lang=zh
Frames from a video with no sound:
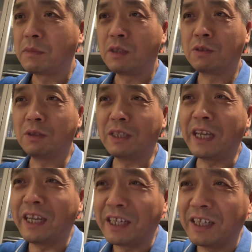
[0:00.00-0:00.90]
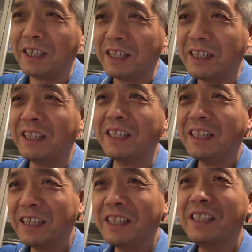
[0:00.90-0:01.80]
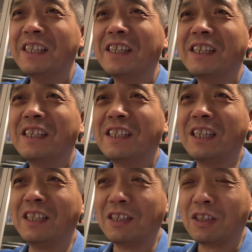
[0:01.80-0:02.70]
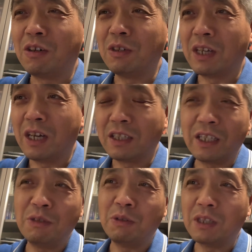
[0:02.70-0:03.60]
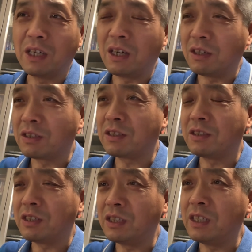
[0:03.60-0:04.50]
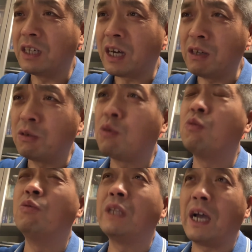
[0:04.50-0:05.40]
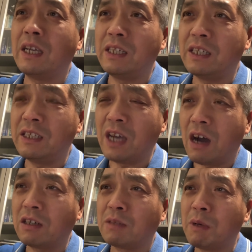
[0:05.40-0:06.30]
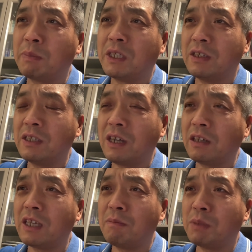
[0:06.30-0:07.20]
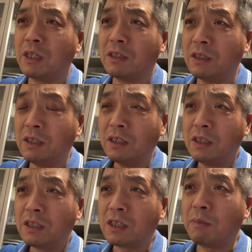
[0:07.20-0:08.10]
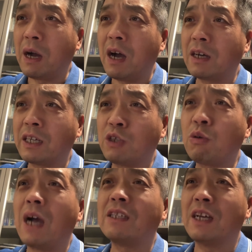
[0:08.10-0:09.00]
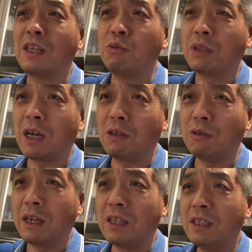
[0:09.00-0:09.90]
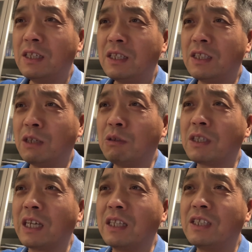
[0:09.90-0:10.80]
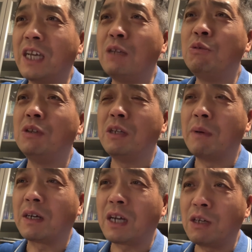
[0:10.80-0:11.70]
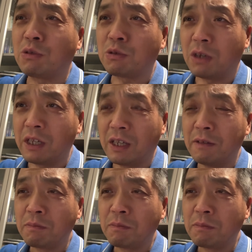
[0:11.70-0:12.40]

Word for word: 所以这个。真挺逗的哈，这女的啊，四十一个，还有湖南一个杨什么平，杨艳平是吧？给抓起来了女贪官，结果在监狱里边看守所里，